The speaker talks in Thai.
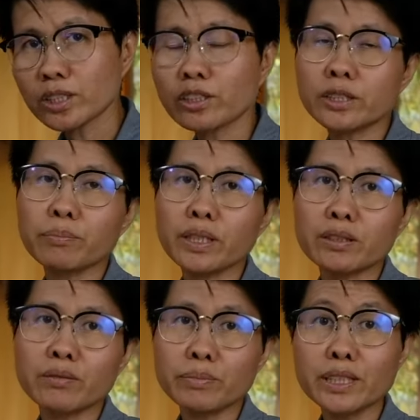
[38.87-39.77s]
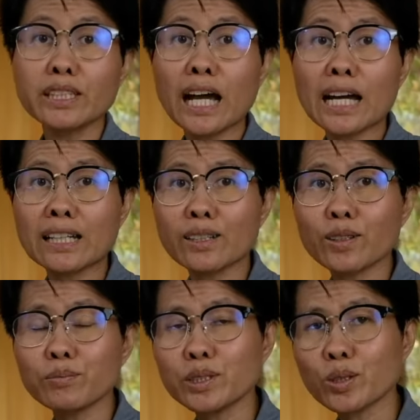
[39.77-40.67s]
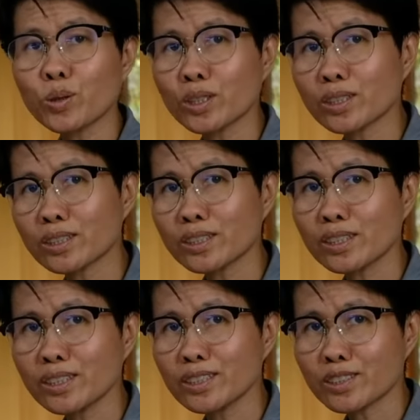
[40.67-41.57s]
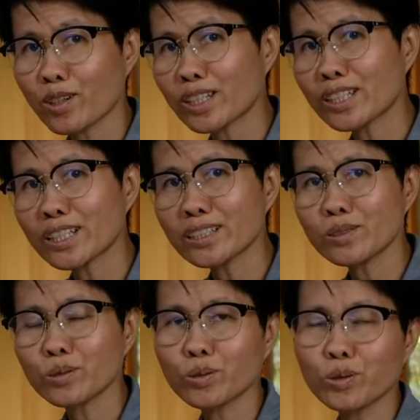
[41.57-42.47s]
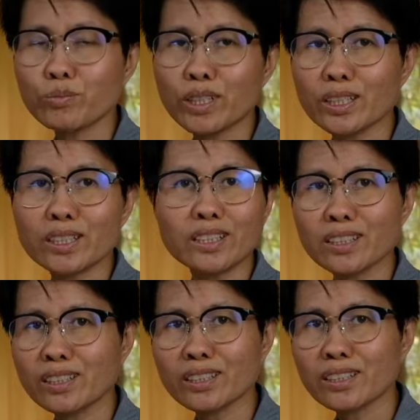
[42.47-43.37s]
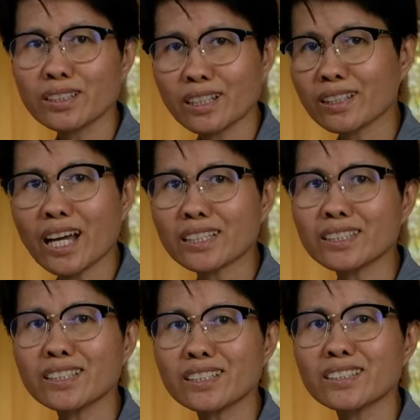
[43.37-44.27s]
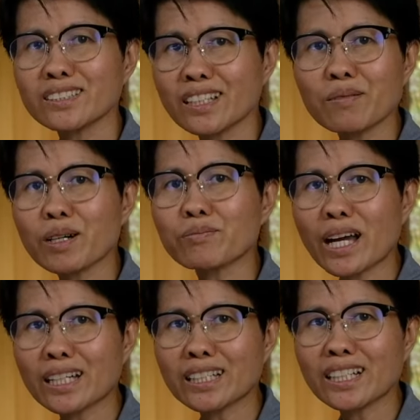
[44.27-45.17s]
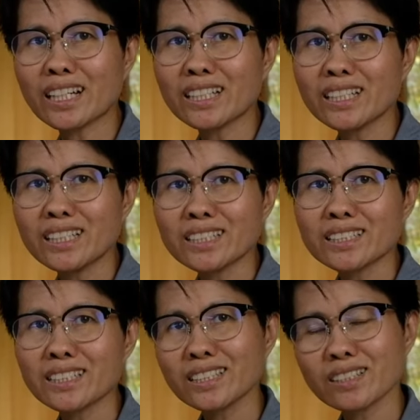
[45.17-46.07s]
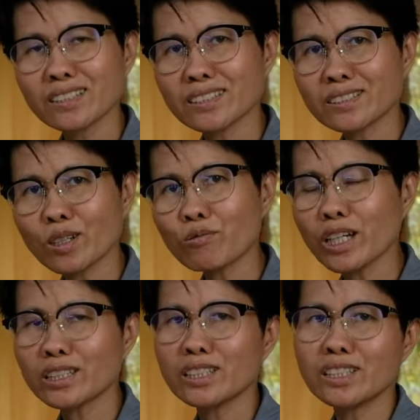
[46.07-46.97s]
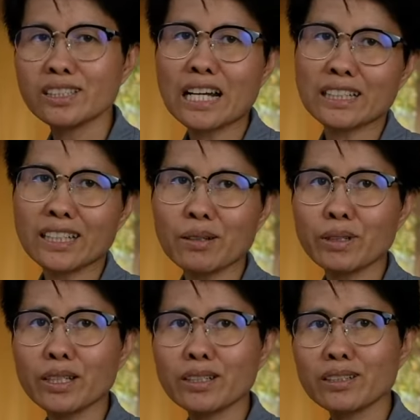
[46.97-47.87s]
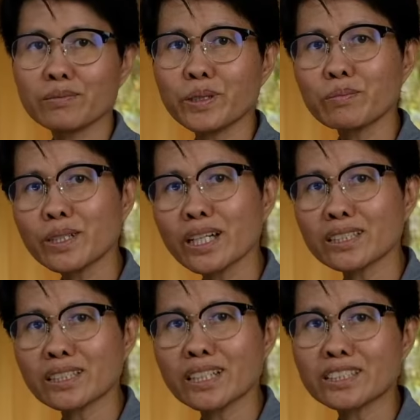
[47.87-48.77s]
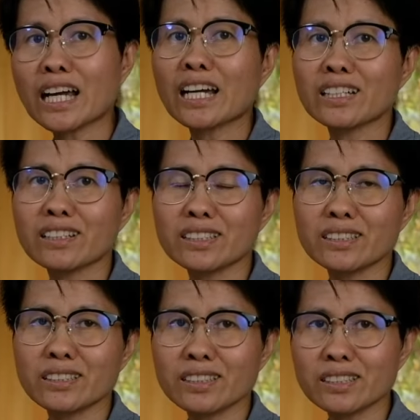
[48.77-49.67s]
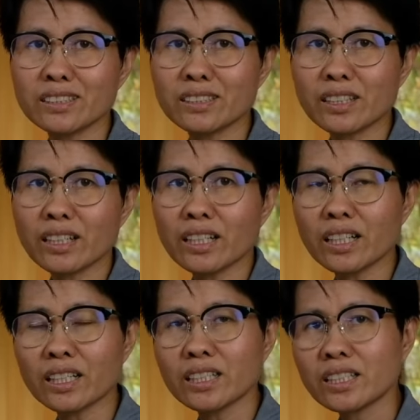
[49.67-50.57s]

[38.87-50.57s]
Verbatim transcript: ตัวนี้ก็จะเป็นพื้นฐาน แล้วก็มีคนที่สอนใน YouTube ในต่างๆ เยอะแยะมากมายเลยนะคะ ซึ่งซอฟต์แวร์ที่อยากแนะนำให้เพื่อนๆได้ใช้ก็คือก็คืออ